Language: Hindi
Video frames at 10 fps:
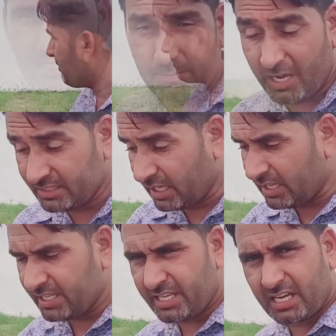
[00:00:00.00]
अच्छा बात
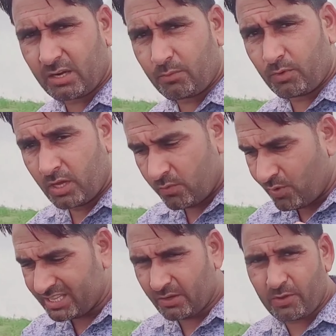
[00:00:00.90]
कर लेते हैं अगर
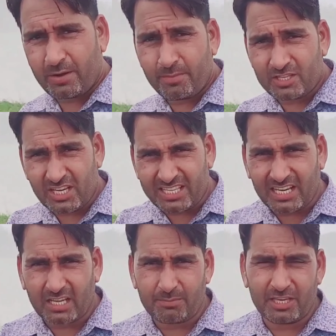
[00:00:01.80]
वातावरण में
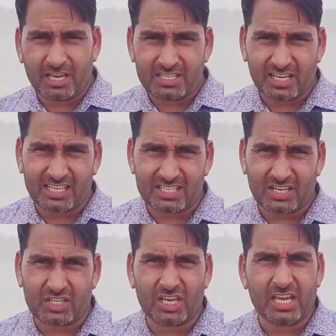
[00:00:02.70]
ज्यादा गर्मी है ज्यादा
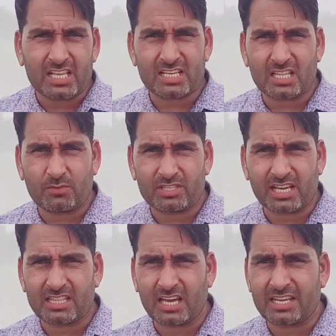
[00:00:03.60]
सर्दी है या ज्यादा
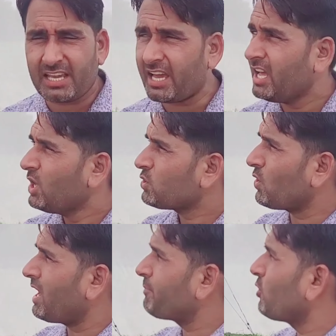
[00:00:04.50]
बरसात आ रही है
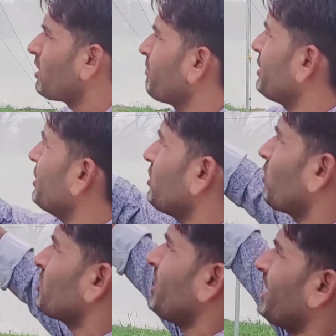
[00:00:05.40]
तो आपको कंपनी की
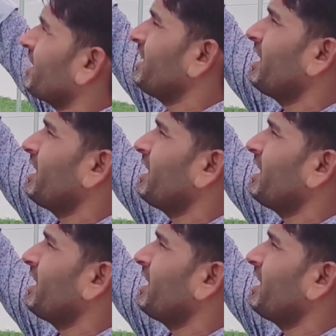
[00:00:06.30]
ओर से एक